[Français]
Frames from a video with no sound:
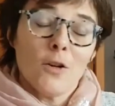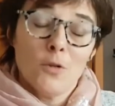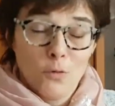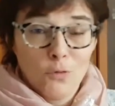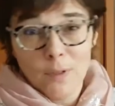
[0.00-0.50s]
Le
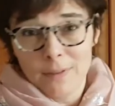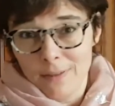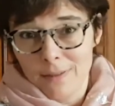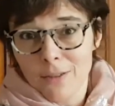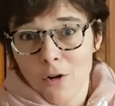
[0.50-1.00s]
kudzu est
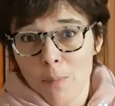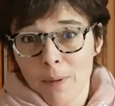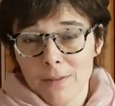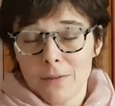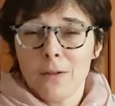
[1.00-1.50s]
un digne
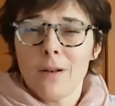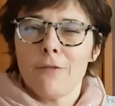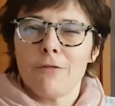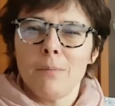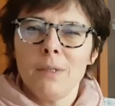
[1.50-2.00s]
représentant de la
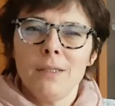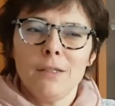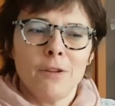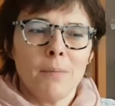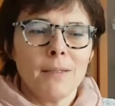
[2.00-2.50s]
famille des
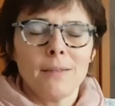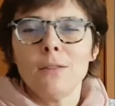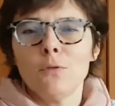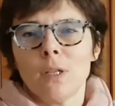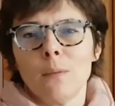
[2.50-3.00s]

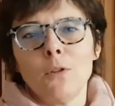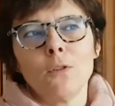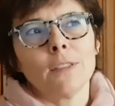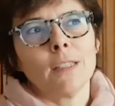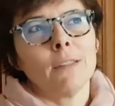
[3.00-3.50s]
fabacées, notamment